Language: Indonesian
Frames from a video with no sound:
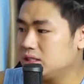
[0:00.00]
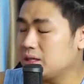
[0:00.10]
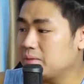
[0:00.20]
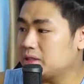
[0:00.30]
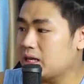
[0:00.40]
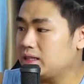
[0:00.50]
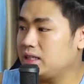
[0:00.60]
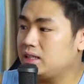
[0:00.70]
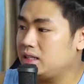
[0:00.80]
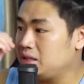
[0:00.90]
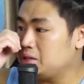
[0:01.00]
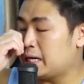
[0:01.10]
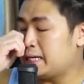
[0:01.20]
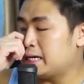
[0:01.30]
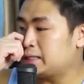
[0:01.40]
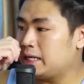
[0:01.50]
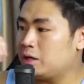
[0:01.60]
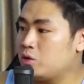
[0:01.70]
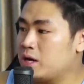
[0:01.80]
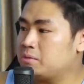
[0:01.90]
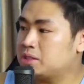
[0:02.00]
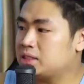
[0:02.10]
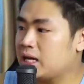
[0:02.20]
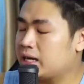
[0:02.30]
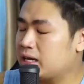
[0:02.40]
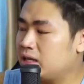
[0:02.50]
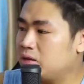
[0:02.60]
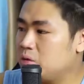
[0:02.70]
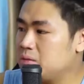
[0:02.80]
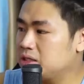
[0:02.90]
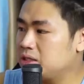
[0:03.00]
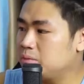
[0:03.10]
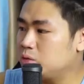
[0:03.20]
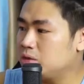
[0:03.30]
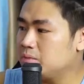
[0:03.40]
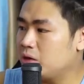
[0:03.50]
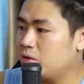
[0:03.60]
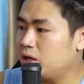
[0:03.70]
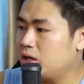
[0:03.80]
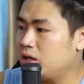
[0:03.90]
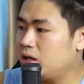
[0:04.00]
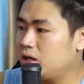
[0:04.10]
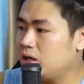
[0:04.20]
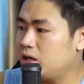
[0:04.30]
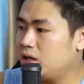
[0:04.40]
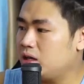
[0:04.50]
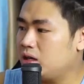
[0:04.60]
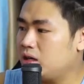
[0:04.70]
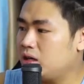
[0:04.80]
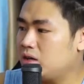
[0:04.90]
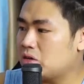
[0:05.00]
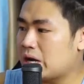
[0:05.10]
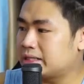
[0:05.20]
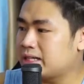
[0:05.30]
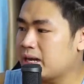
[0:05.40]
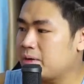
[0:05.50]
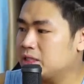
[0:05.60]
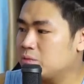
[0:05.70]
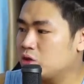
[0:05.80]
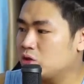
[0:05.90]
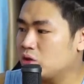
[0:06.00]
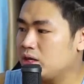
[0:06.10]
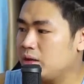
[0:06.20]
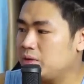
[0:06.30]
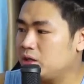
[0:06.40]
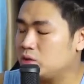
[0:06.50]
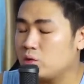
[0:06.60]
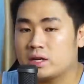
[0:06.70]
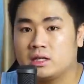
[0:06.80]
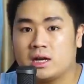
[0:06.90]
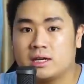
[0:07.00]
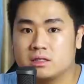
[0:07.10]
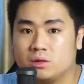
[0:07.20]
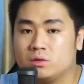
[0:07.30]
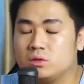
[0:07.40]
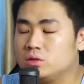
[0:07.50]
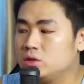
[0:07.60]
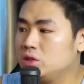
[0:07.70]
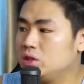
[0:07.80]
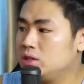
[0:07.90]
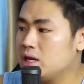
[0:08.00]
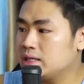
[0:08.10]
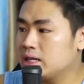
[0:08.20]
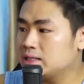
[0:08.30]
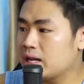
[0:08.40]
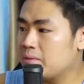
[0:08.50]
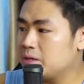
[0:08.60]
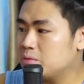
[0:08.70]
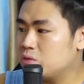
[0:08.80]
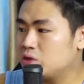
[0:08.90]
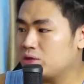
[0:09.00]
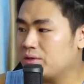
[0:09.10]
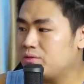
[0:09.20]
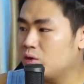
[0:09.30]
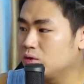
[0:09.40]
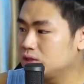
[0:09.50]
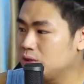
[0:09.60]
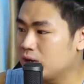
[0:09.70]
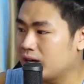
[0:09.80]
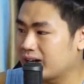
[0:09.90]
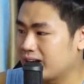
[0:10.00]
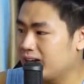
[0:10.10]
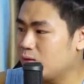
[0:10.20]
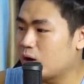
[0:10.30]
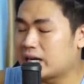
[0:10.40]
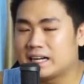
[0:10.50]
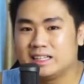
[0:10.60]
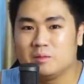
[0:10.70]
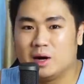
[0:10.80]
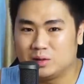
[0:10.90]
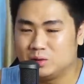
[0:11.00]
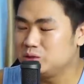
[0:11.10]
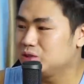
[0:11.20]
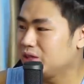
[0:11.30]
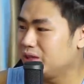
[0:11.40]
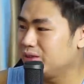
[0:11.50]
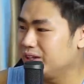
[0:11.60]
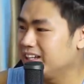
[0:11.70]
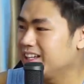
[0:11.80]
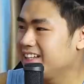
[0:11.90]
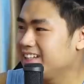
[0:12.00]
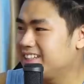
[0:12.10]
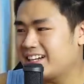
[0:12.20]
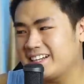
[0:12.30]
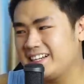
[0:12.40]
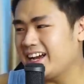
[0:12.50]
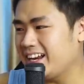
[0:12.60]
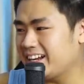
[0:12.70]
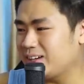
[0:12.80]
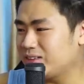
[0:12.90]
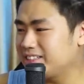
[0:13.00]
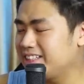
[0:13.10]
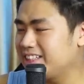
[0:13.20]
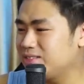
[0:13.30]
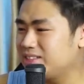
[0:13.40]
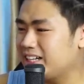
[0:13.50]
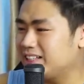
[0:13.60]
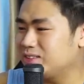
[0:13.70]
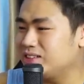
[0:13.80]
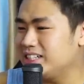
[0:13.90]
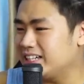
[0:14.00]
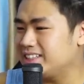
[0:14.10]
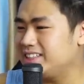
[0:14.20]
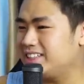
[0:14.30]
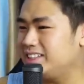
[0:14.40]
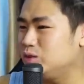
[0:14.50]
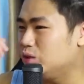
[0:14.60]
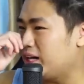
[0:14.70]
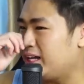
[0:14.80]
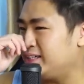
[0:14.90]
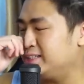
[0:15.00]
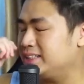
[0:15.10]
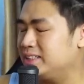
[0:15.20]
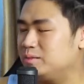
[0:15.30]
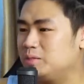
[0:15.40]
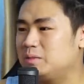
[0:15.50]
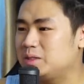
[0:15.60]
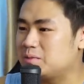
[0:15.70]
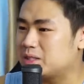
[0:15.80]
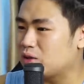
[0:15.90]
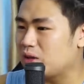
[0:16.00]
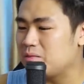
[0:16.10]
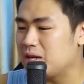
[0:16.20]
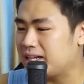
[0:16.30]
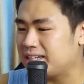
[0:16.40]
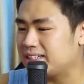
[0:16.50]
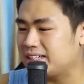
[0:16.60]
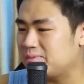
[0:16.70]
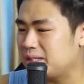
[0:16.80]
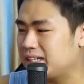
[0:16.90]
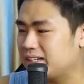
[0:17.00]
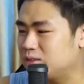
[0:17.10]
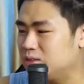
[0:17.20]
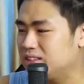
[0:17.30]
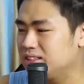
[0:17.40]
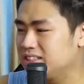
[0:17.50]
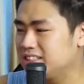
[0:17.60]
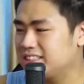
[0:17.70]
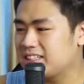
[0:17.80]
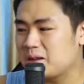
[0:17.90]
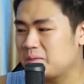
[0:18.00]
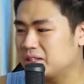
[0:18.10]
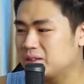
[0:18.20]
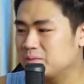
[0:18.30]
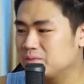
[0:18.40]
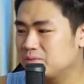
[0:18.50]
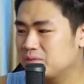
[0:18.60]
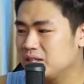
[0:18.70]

jadi sampai saat ini dengan data yang gue dapat sekarang gue bisa simpulin bahwa eh, nggak uh, selamanya monitor gaming itu warnanya kacau dan nggak selamanya monitor yang fokus di warna warnanya bagus gitu ya karena di color akurasi ini kita bisa langsung lihat kedua hal ini benar-benar bertolak belakang dengan pikiran gue selama ini